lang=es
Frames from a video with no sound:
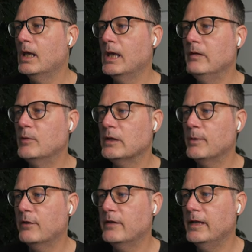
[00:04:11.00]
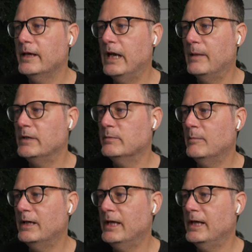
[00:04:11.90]
Y vamos a proceder de la misma
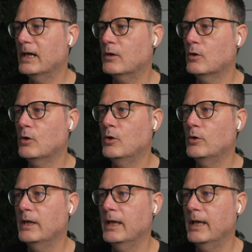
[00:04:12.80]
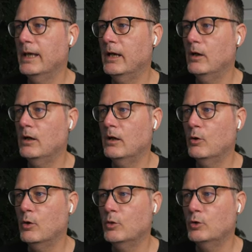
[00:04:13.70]
manera con el eh,
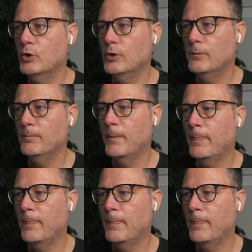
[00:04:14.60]
locutor.